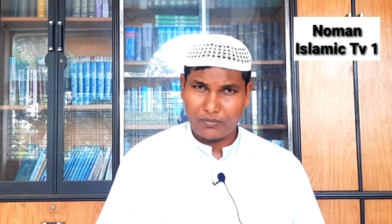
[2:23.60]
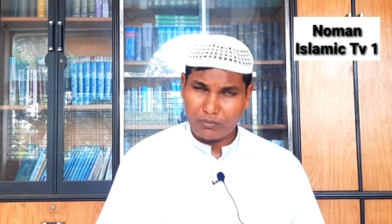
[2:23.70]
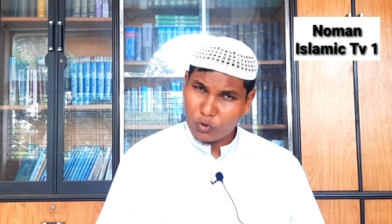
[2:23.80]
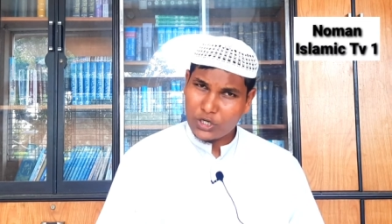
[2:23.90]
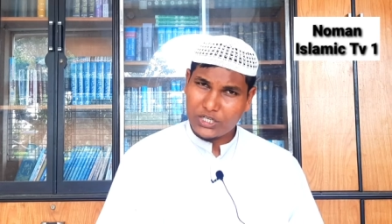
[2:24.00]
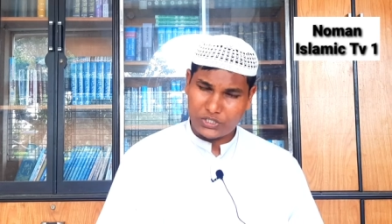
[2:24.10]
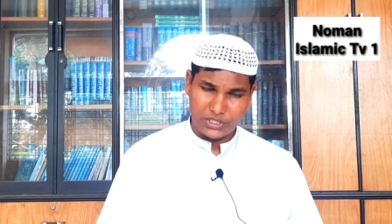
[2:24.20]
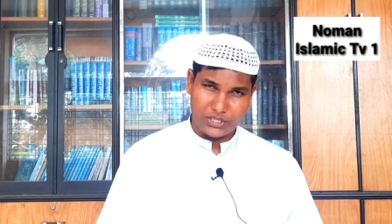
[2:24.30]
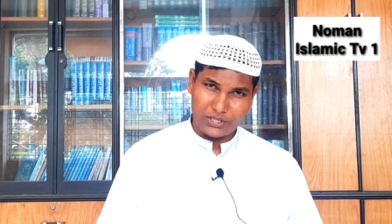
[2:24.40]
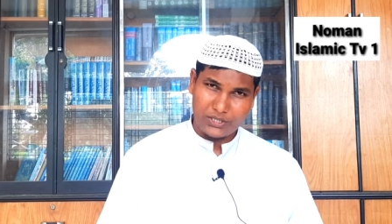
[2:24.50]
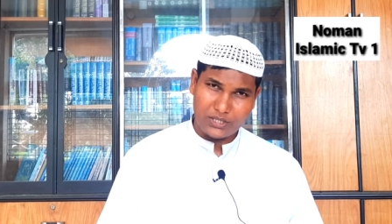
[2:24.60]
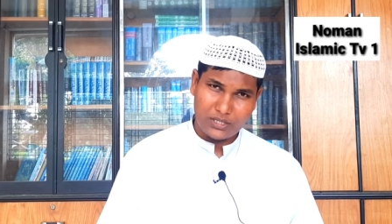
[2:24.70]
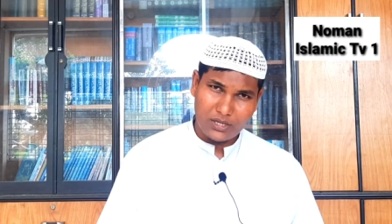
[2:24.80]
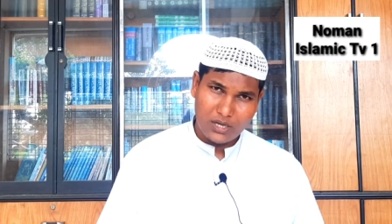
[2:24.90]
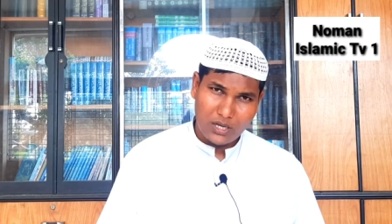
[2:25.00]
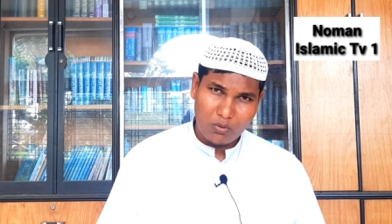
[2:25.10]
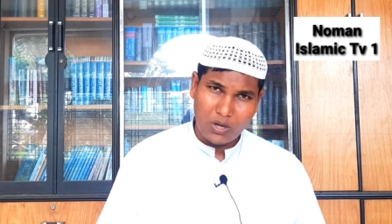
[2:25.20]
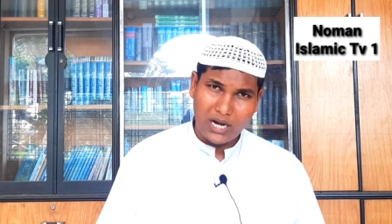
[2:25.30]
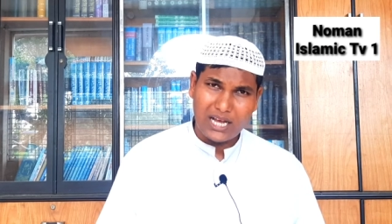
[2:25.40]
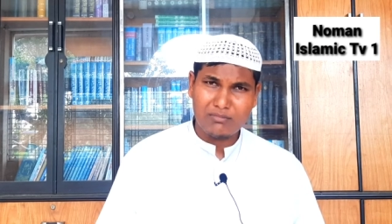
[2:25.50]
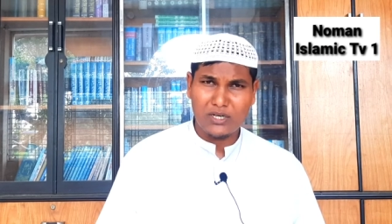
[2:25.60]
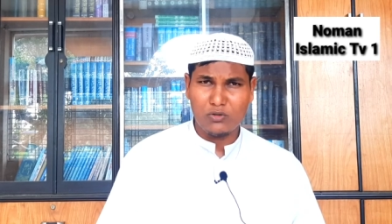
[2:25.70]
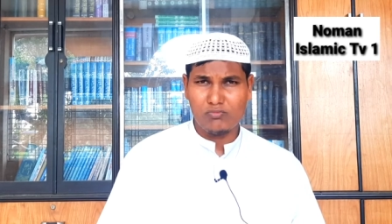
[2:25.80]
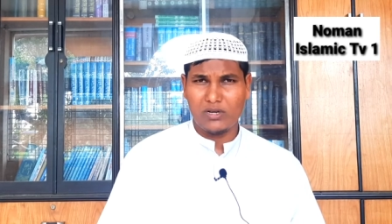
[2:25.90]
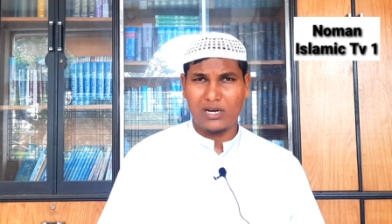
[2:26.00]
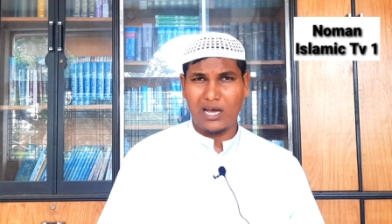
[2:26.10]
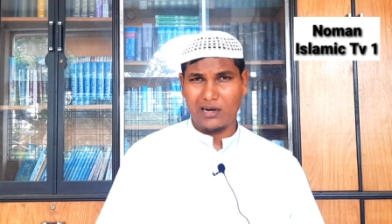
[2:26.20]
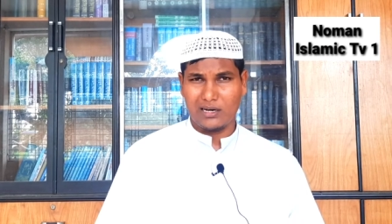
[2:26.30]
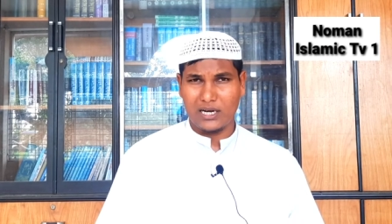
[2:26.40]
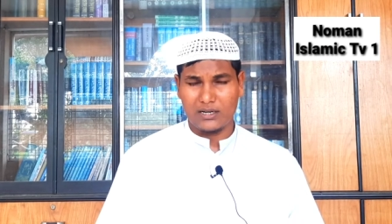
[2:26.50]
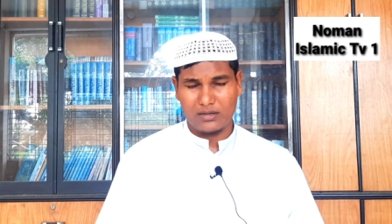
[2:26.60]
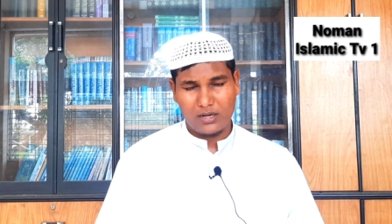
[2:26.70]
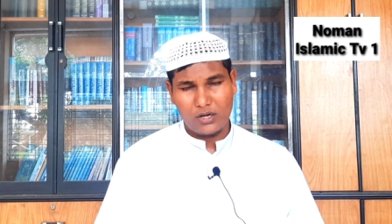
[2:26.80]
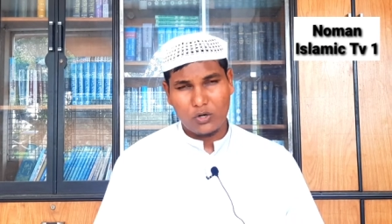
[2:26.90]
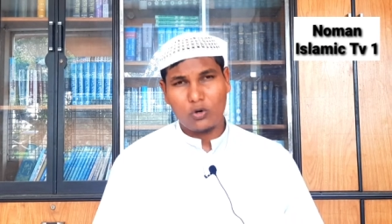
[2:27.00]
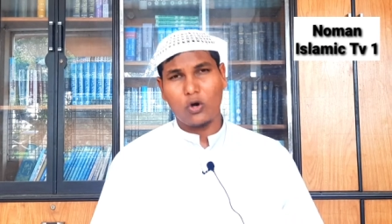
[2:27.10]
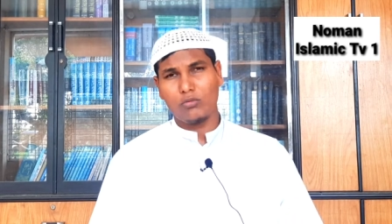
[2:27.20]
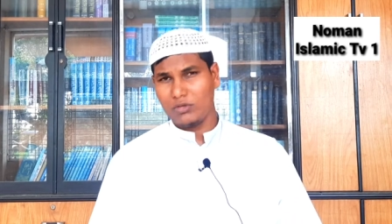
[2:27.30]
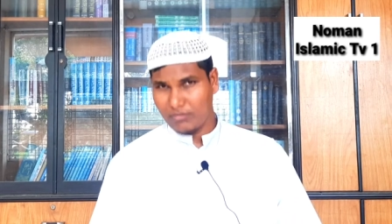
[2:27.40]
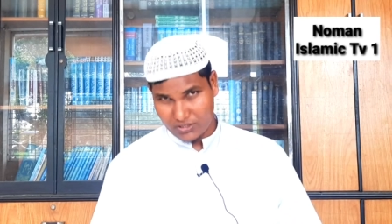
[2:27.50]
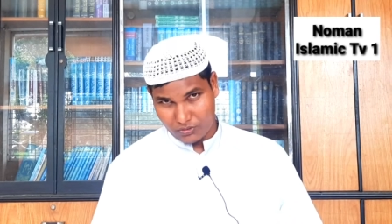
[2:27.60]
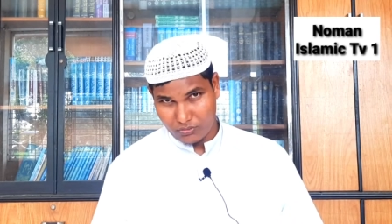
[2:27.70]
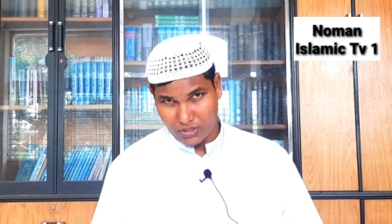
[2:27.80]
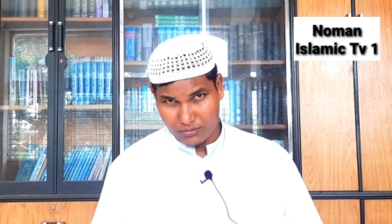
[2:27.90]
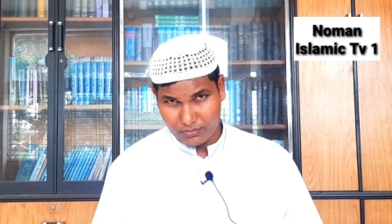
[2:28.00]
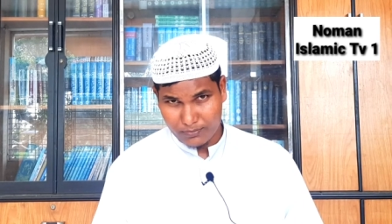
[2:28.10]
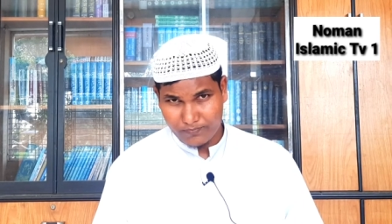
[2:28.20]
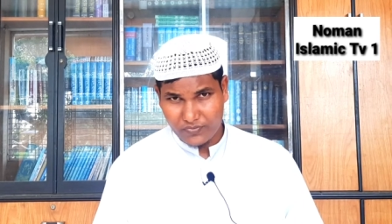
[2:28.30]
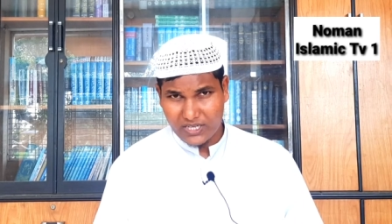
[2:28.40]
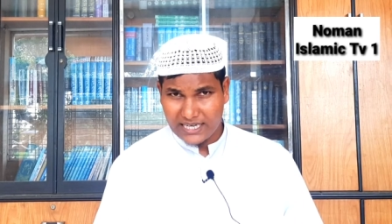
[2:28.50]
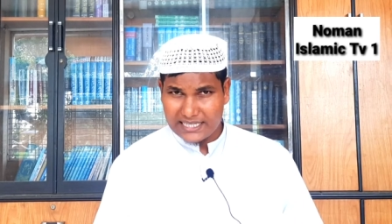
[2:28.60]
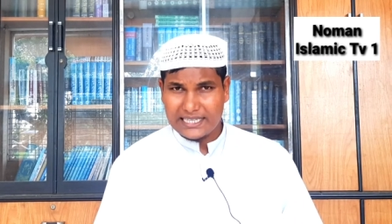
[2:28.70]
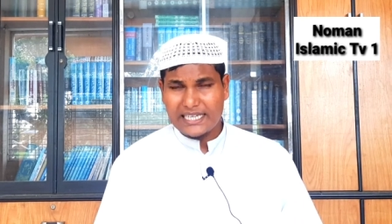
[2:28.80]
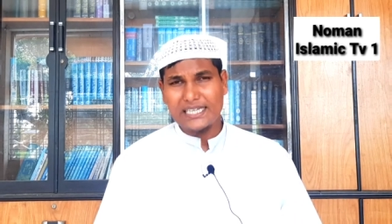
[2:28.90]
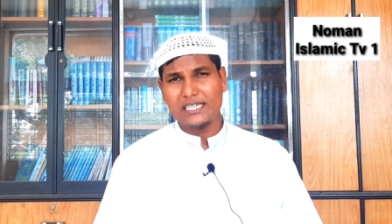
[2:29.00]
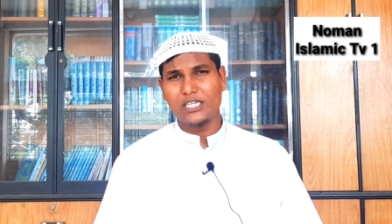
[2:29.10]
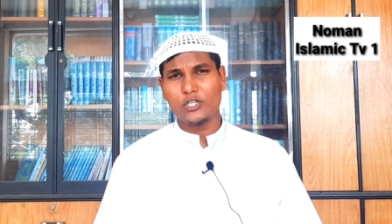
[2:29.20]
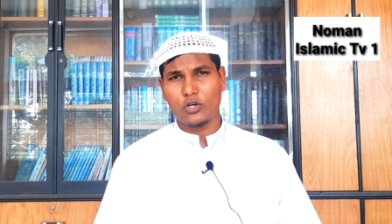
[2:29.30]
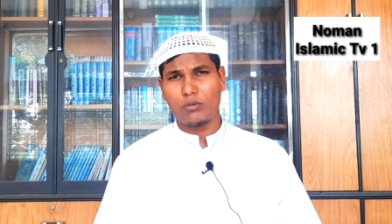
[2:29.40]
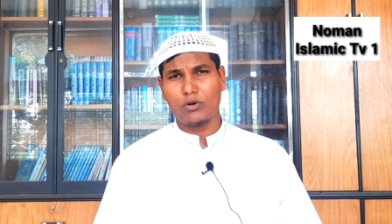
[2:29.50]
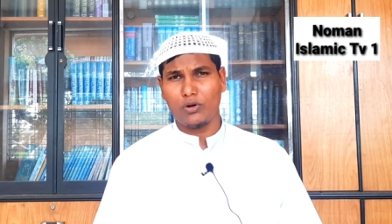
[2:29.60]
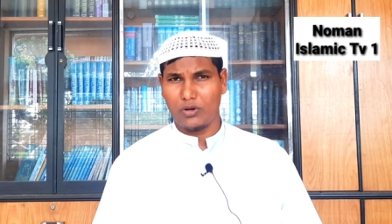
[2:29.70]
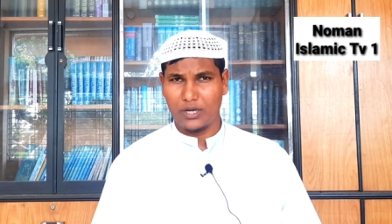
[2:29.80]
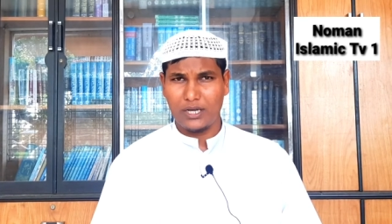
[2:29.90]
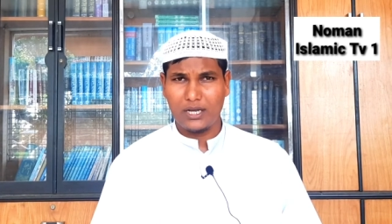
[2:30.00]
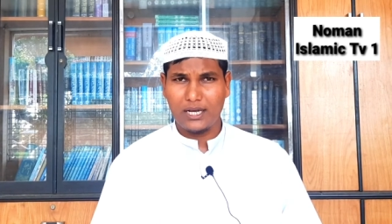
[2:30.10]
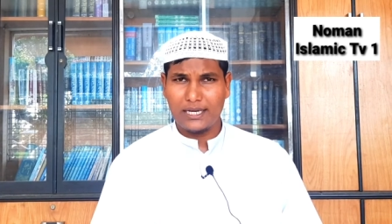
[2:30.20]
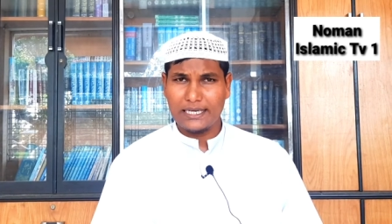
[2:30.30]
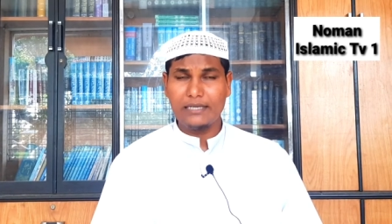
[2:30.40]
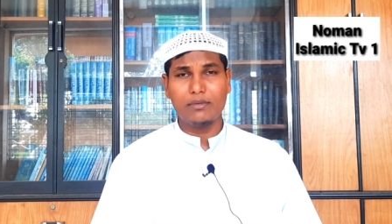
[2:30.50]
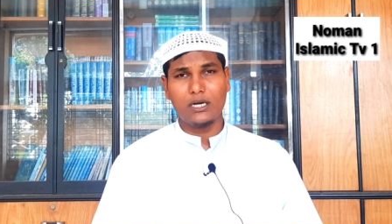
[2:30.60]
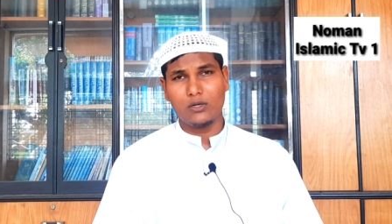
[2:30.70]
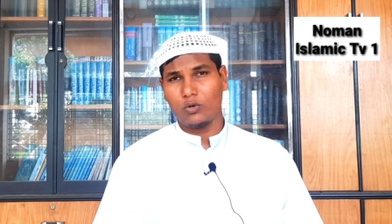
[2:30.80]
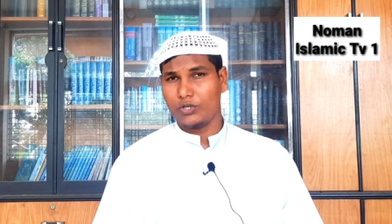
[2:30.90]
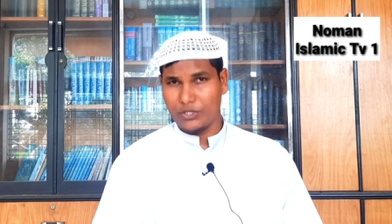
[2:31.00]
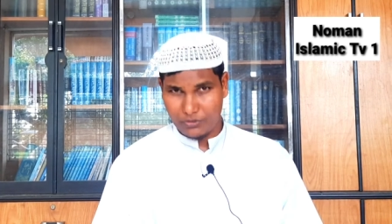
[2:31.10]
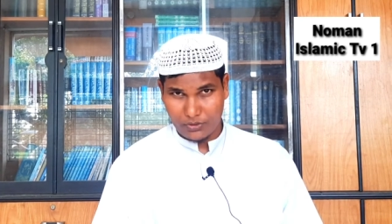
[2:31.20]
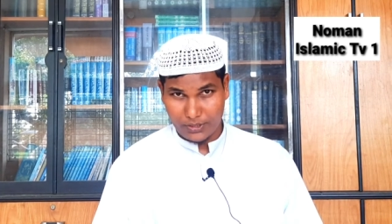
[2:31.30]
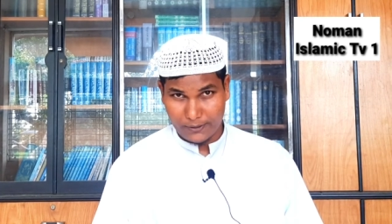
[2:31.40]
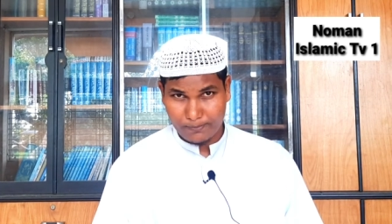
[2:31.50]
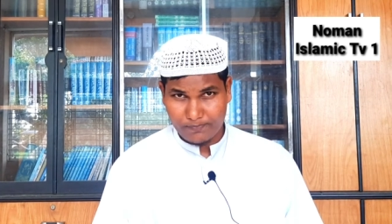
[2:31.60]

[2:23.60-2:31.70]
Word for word: মুখের স্বীকৃতি ওয়াল আমান উবিল আরকান কর্মে বাস্তবায়ন এই তিনটির সমন্বয়ে ইমান গঠিত হয়